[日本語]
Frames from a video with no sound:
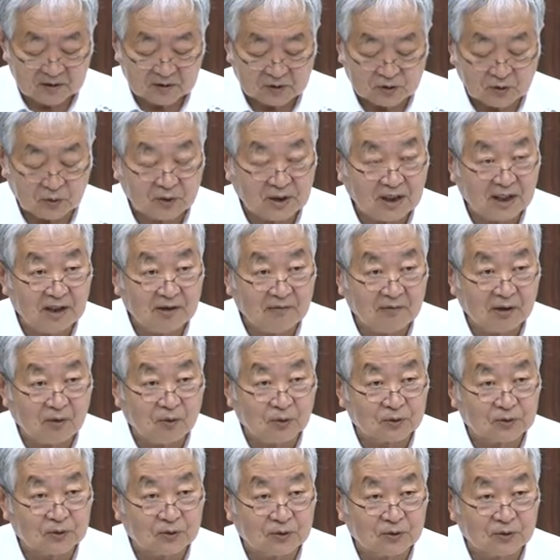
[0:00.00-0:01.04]
備えは
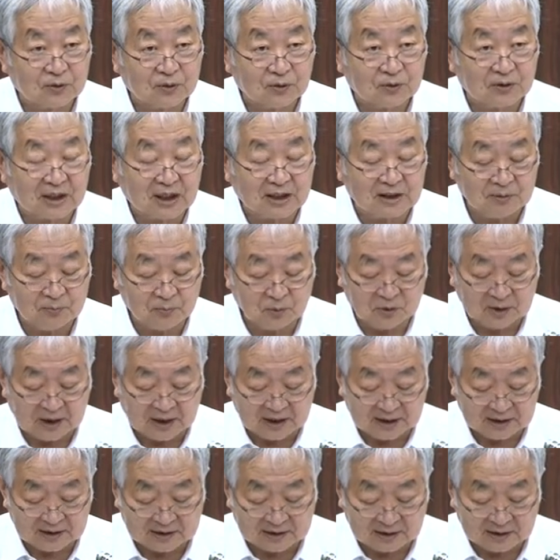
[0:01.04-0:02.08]
ほとんど何も
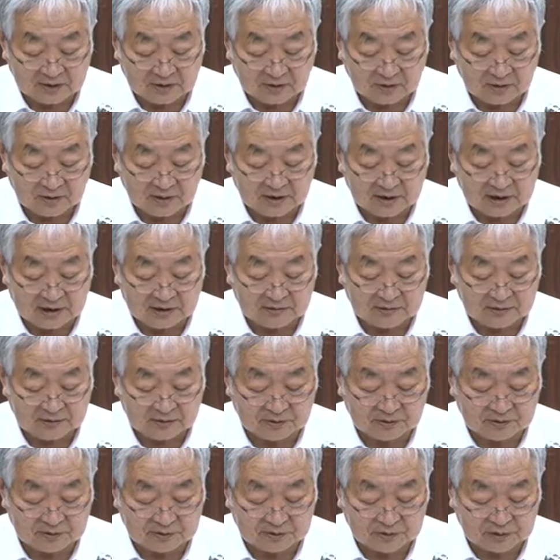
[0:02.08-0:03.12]
なかったと言える
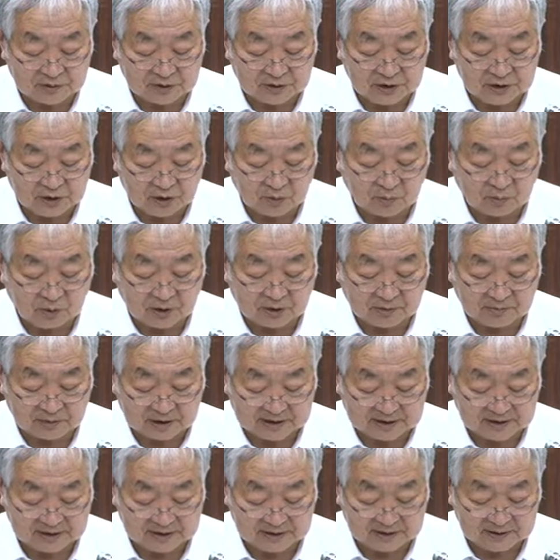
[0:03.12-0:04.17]
というふうに思い
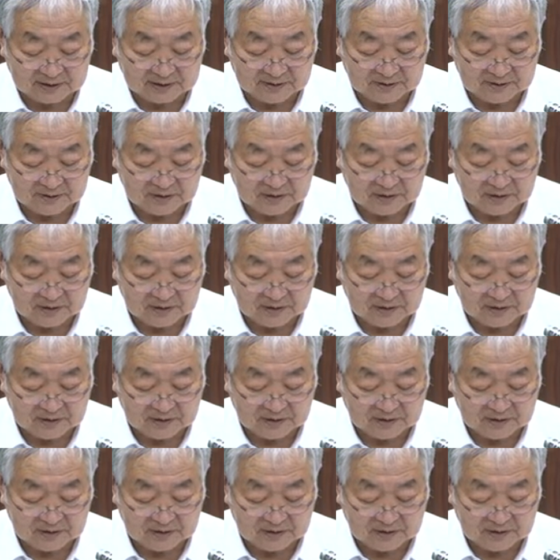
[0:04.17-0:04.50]
ます。